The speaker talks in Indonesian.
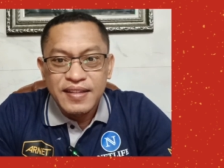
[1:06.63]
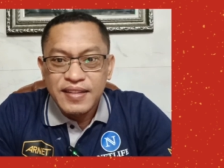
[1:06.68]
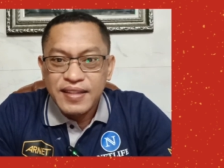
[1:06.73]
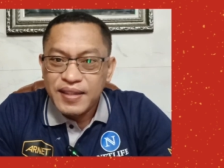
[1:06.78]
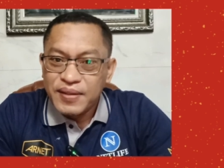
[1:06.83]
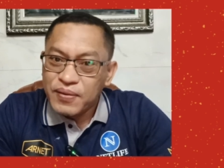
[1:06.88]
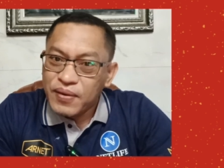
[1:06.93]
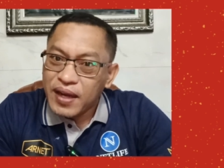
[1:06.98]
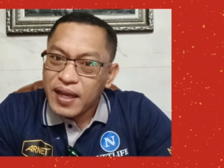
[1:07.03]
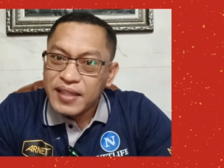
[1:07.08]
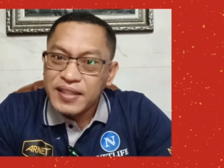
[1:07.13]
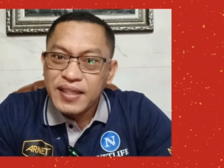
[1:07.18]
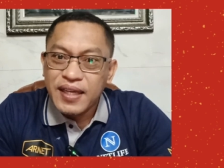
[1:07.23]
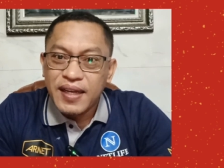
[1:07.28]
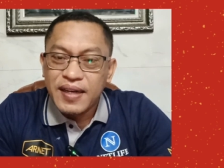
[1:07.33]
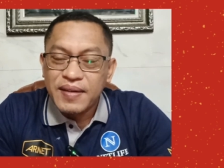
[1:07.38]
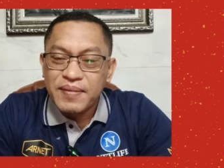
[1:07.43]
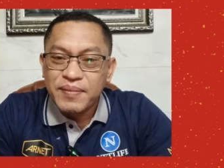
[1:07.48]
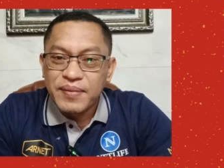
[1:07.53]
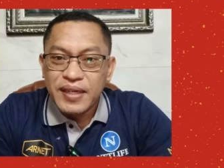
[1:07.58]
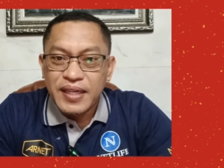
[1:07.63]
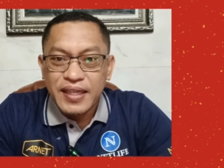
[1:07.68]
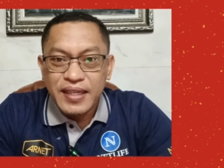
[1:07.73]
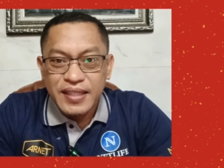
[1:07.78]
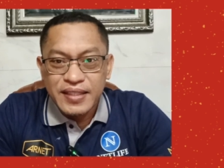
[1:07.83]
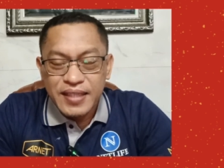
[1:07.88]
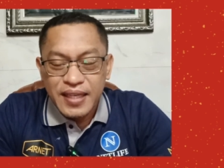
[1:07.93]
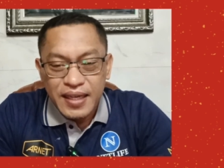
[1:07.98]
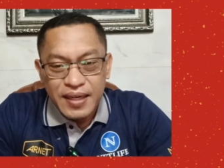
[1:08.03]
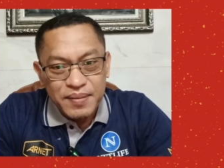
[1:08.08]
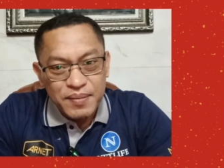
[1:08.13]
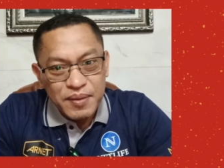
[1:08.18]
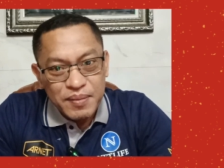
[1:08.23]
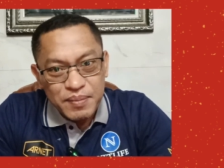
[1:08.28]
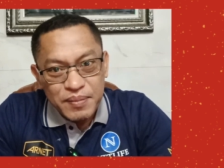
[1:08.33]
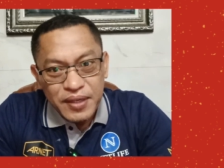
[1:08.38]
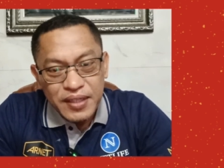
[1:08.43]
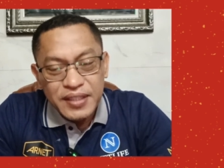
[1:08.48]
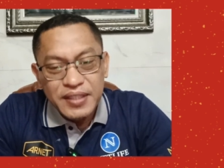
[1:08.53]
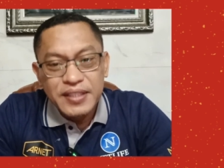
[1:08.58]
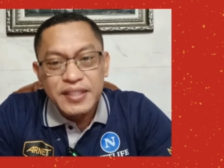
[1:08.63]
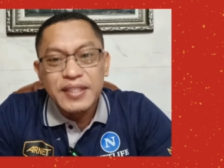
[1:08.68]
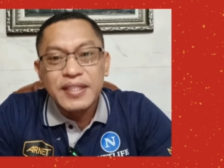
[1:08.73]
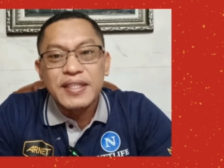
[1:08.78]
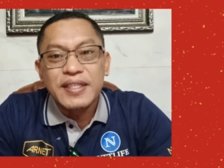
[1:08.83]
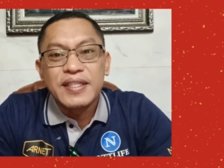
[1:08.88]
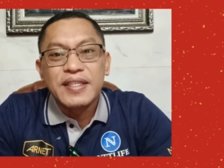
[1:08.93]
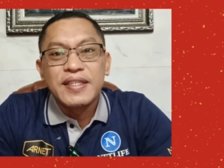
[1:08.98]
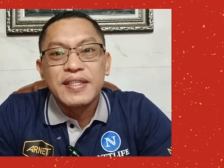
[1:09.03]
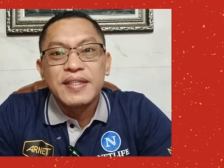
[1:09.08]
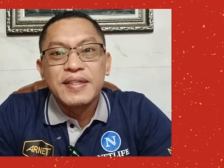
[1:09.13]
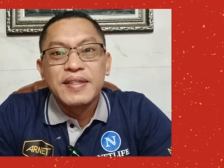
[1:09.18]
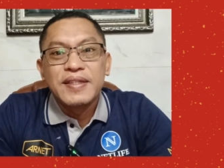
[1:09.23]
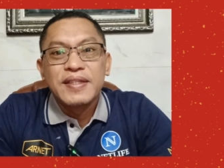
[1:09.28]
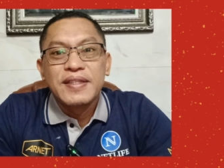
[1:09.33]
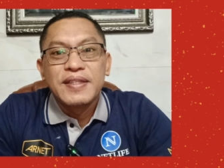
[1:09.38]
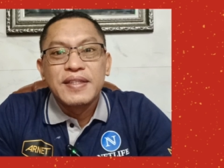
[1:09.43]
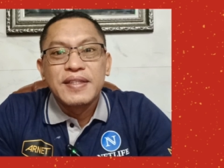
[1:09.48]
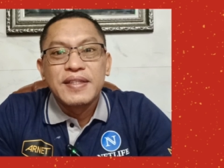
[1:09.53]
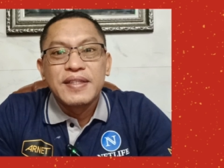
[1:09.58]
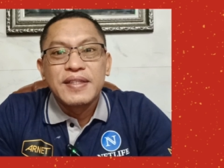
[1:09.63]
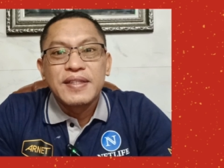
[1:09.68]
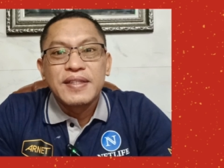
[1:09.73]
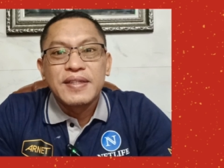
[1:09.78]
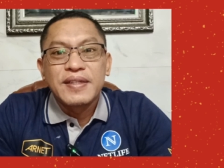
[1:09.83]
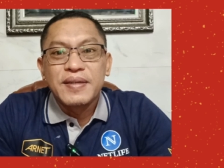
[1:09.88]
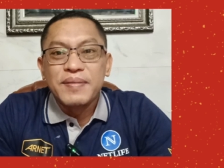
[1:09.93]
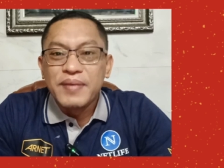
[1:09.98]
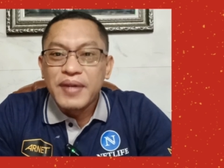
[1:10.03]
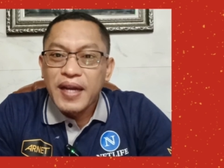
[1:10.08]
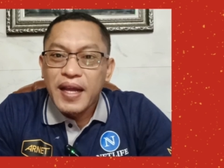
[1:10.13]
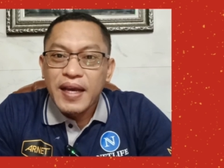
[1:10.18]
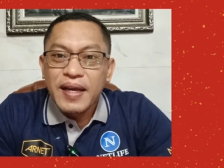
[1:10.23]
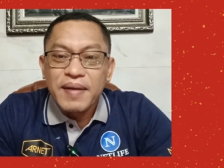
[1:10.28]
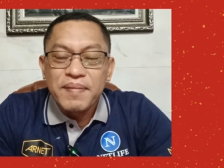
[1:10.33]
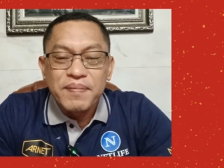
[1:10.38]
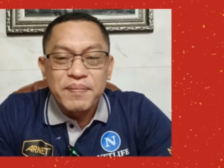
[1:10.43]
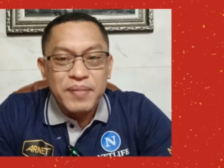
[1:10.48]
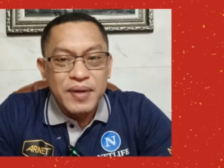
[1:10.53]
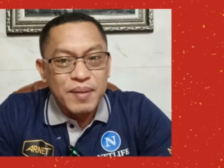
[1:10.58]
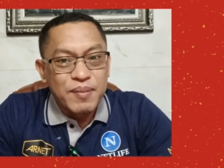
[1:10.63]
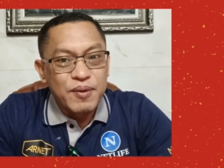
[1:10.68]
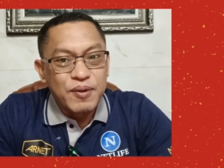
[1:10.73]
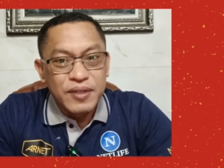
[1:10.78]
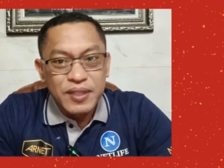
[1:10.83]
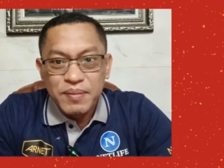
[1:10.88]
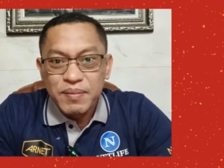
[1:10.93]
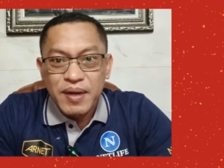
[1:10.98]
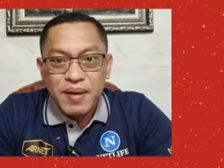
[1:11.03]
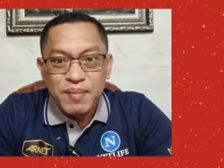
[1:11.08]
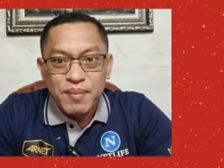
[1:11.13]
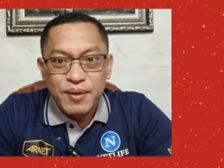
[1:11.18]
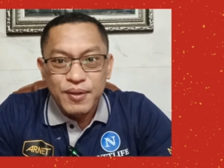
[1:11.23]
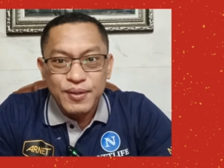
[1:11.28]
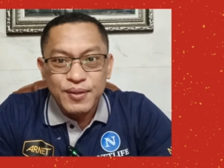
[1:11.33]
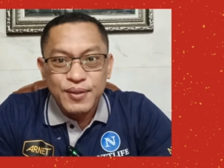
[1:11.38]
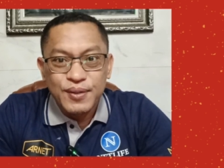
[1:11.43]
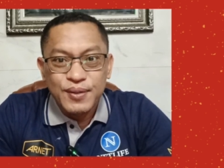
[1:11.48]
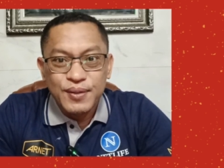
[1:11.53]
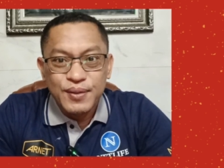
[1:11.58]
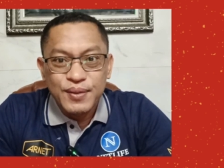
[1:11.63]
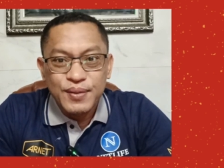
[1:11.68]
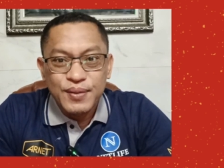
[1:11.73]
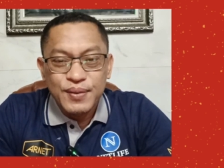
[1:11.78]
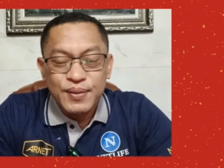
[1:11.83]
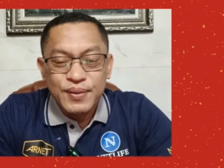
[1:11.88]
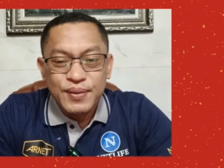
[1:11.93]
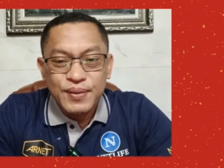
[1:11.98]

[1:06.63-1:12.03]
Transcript: Jadi wajar mereka sangat membenci kemenangan Prabowo Gibran Bos.